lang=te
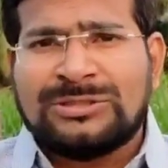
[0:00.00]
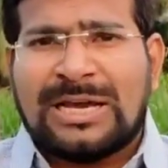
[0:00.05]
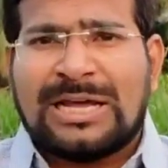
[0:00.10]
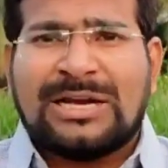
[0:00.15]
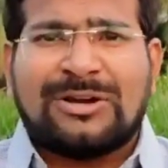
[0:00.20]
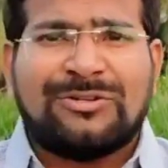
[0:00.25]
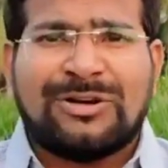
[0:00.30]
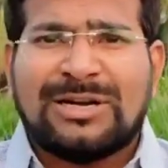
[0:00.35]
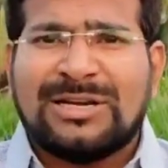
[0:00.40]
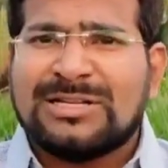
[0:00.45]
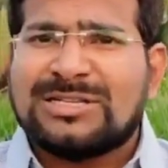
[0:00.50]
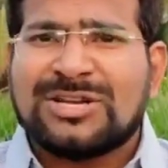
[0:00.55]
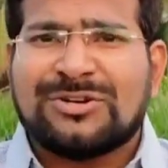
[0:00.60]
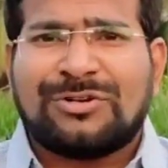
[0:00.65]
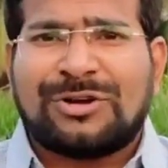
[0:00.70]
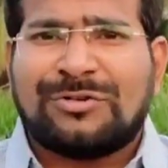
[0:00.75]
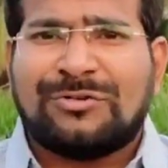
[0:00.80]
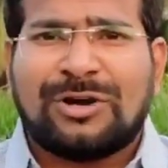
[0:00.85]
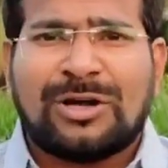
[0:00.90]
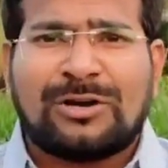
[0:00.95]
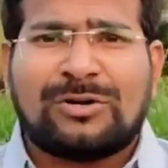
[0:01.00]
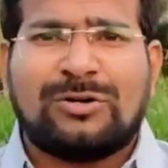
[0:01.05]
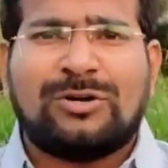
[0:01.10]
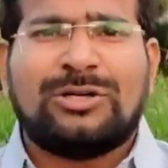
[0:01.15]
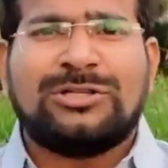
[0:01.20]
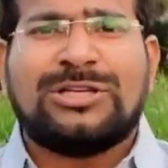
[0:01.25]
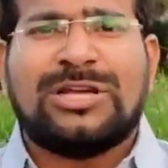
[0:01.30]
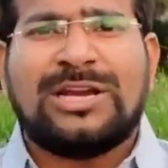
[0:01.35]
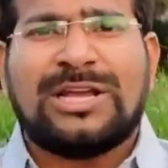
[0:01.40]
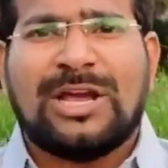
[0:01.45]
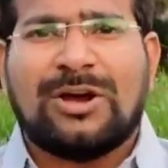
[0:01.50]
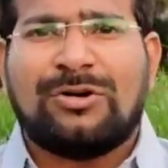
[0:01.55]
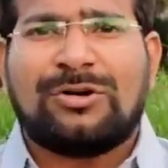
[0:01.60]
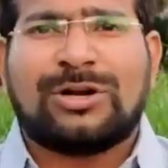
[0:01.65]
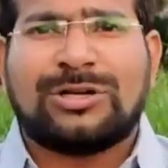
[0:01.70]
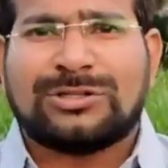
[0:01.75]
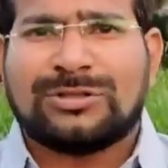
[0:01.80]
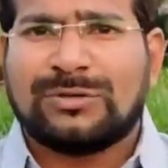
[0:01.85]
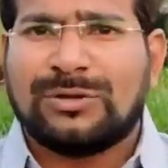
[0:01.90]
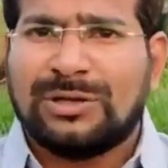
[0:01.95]
జనవరి చివరి వారంలో జరిగే
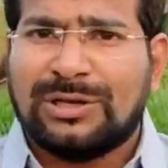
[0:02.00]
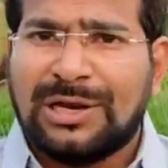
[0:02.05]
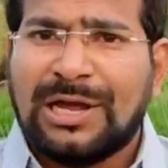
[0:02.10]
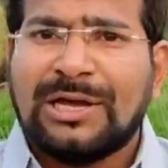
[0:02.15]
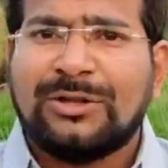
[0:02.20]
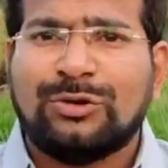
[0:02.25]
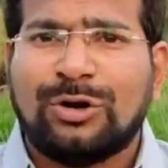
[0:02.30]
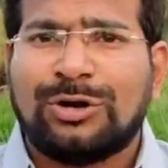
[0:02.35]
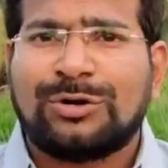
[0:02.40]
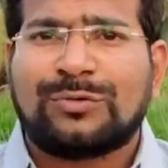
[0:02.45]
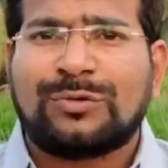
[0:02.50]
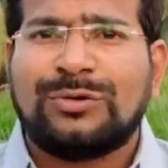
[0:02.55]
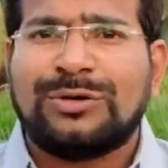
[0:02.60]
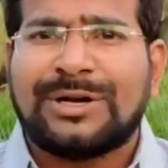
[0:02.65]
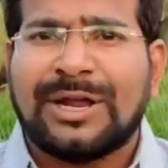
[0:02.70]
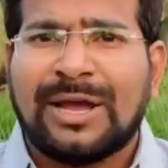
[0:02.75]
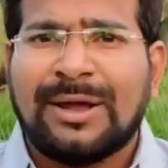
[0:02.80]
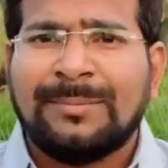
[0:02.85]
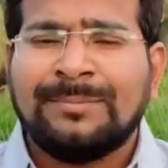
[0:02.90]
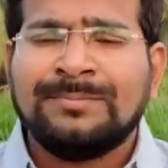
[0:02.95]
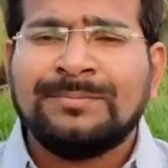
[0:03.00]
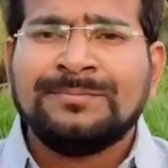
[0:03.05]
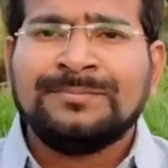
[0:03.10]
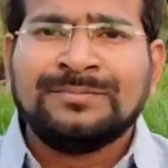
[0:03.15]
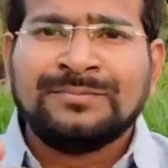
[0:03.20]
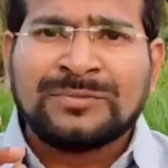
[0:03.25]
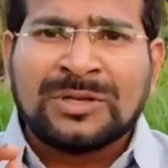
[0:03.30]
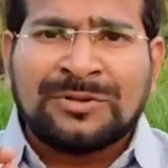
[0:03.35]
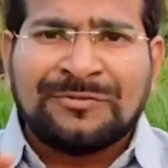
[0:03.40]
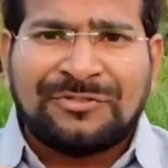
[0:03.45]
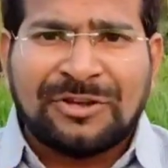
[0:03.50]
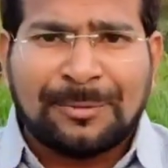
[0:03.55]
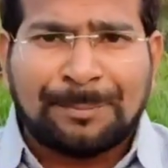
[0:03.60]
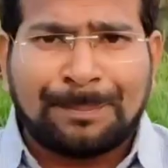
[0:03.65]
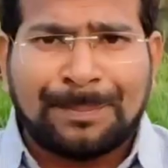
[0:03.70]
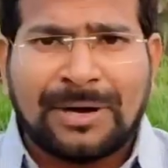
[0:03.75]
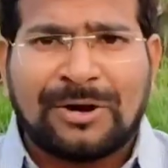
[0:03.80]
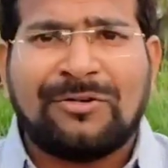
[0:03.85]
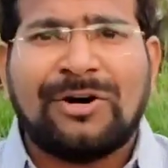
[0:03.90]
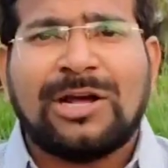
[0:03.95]
అవకాశం లేదు అనుకుంటే
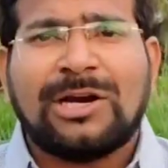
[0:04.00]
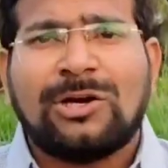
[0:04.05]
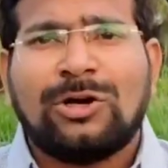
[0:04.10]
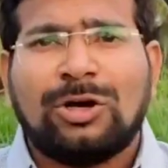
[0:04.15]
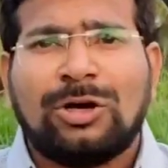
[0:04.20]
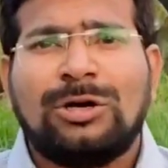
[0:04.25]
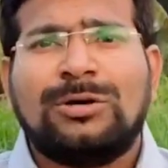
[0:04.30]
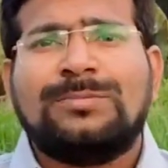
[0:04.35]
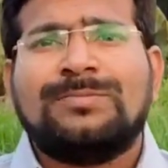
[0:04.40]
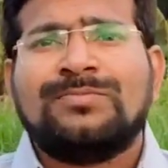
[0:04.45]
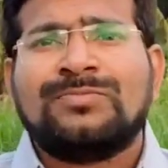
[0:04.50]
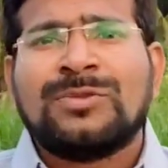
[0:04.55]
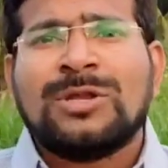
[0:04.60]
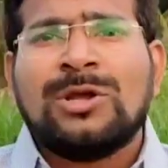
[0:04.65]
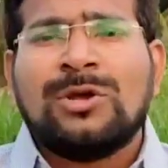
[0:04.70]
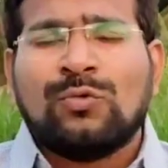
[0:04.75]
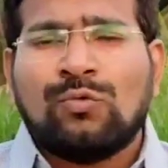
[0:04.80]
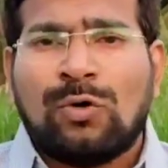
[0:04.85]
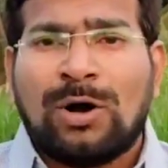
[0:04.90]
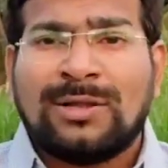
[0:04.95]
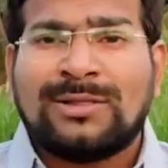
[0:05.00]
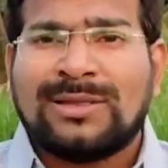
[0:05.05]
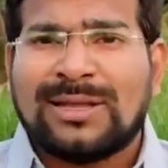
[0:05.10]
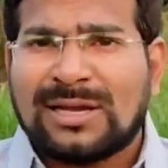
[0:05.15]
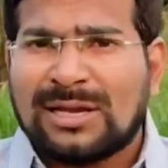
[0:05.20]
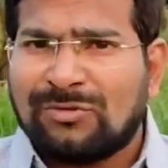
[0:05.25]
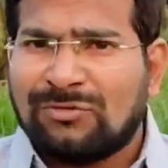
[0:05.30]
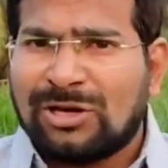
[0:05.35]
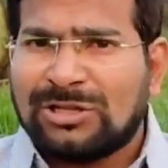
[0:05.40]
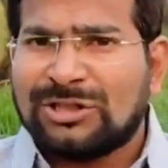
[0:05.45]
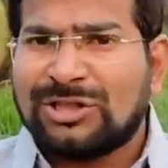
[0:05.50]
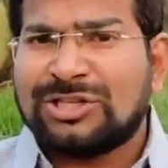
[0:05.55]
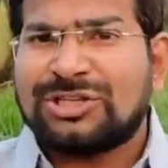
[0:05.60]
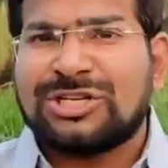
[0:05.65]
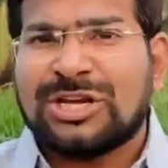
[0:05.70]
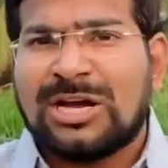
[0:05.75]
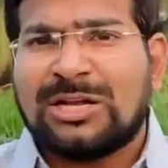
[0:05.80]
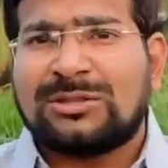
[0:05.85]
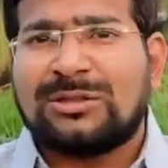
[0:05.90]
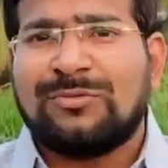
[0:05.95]
ఫిబ్రవరిలో వందకి వంద
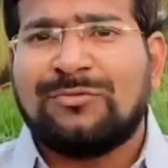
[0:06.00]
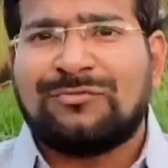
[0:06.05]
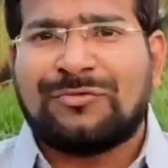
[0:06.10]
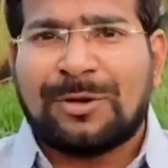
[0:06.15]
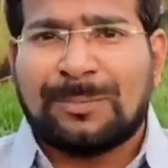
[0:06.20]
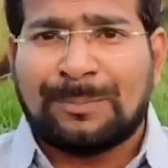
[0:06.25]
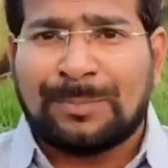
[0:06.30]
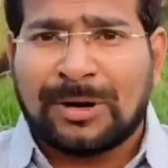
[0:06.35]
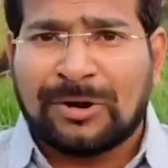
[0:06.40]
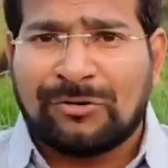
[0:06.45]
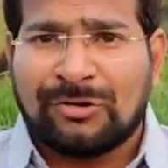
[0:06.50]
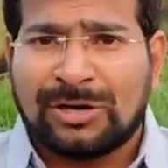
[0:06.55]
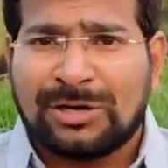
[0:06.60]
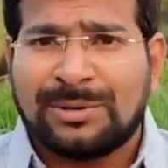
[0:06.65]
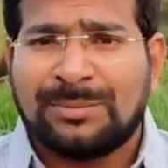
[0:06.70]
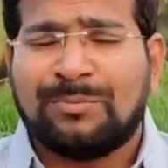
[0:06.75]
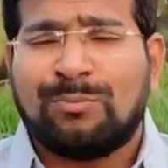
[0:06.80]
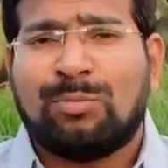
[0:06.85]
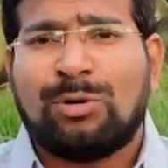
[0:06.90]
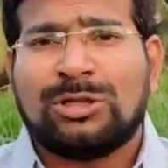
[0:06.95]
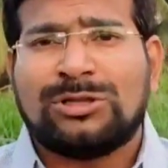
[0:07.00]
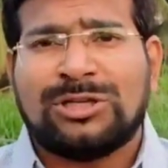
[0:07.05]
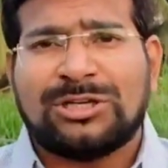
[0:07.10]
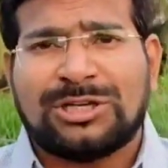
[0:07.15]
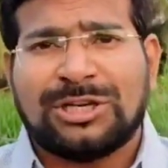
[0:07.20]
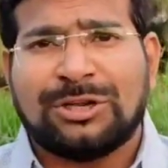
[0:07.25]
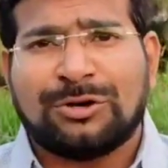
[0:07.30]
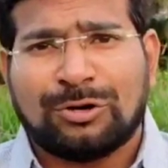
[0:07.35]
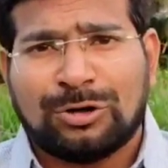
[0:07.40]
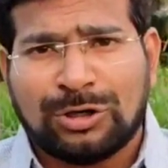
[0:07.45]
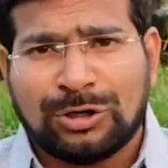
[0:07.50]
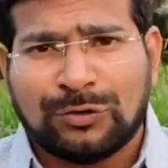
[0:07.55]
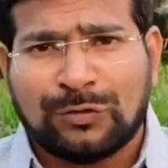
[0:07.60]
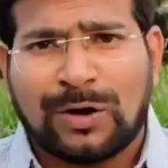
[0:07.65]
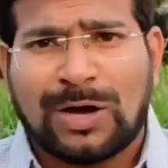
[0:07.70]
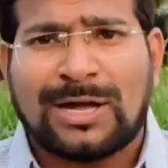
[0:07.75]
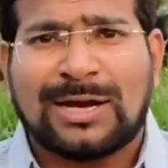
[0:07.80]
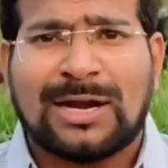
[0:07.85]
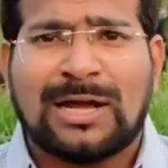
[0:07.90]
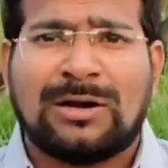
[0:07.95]
శాతం ఫిబ్రవరి మొదటి రెండు
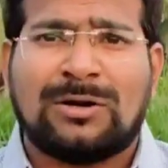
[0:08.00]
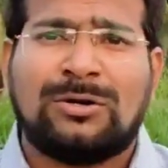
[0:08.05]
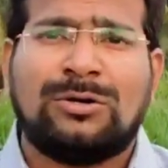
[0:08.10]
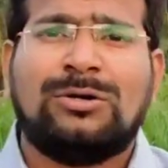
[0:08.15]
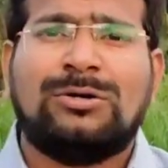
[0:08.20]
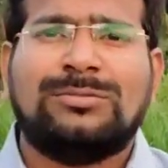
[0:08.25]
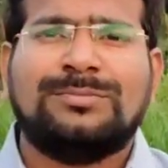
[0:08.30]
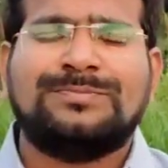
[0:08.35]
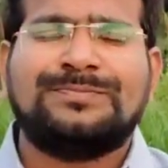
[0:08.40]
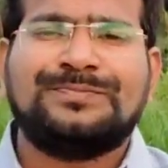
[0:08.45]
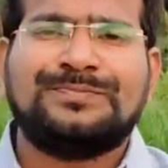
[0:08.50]
వారాలలో